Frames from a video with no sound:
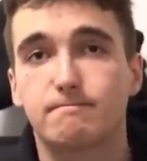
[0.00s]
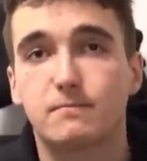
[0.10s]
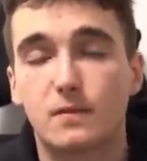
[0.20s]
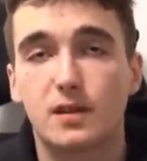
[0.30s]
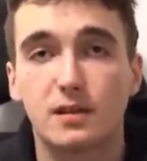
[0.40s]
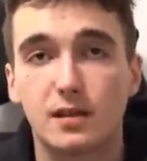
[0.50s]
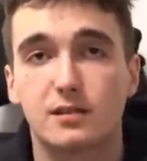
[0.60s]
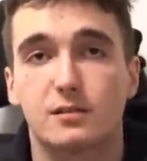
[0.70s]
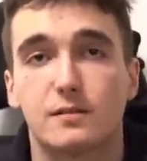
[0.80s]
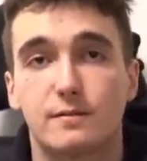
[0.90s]
No nie
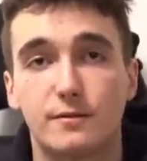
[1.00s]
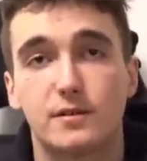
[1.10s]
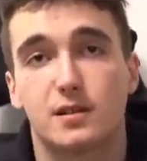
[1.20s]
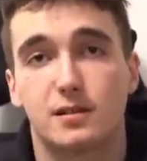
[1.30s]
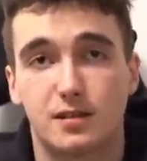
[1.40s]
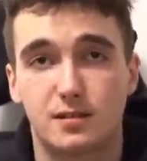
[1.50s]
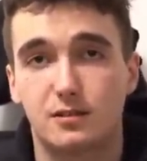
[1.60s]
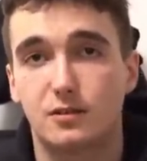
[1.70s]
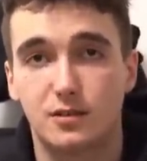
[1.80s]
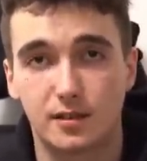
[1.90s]
dajcie sobie wymówić, że jesteście
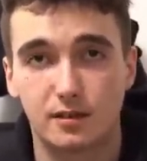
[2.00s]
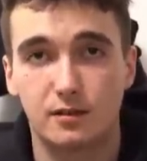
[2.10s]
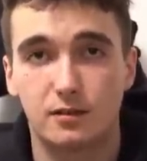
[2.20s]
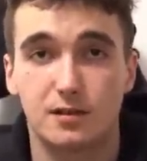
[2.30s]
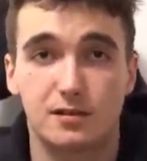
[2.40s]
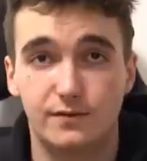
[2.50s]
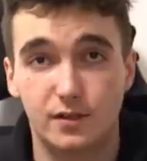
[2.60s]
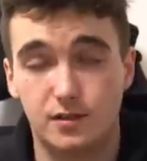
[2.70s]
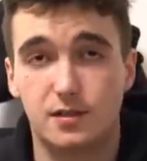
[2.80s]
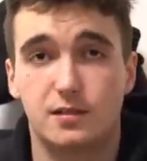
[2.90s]
do niczego, jeżeli
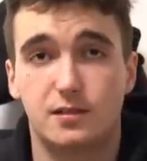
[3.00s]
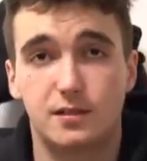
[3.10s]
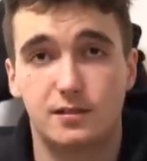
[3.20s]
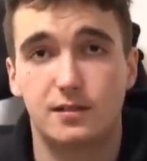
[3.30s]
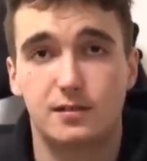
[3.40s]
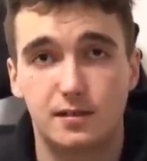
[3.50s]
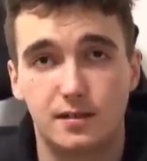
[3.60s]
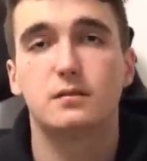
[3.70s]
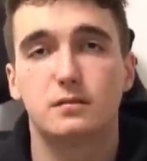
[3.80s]
wierzycie, że nie jesteście.